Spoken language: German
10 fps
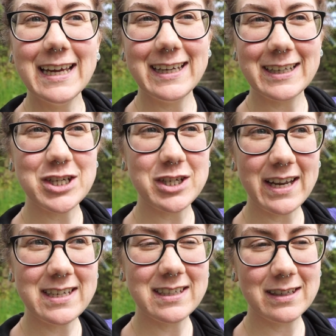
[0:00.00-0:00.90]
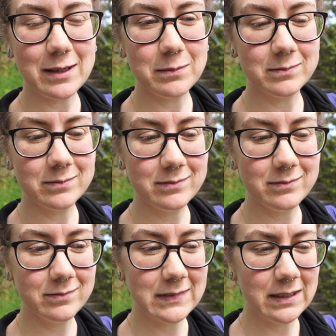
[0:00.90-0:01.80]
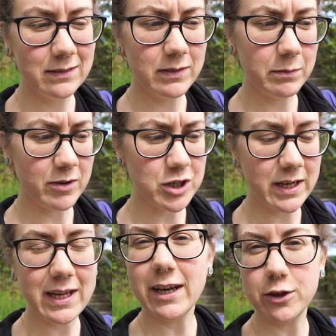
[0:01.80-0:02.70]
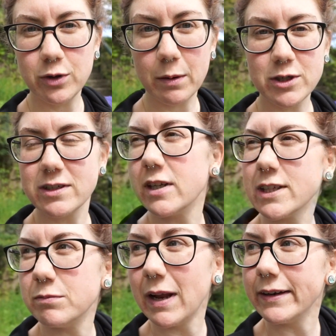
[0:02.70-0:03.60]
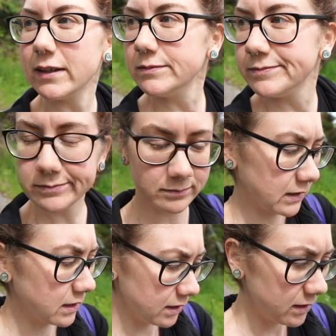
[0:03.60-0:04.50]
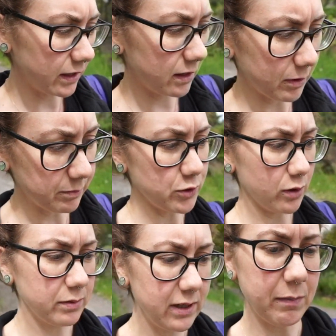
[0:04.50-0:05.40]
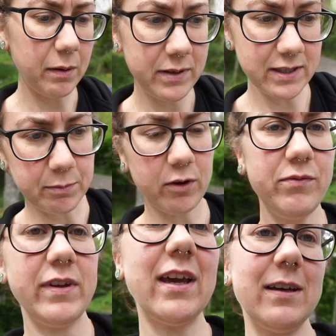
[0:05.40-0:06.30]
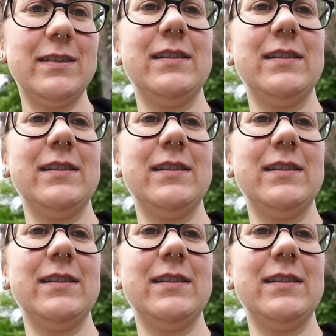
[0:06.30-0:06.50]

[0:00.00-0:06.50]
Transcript: In der Stadt ähm, wird man wahrscheinlich eher die Tür abschließen als auf dem Land, ne? Denke ich mal. So, ich mache mich jetzt mal auf den Weg.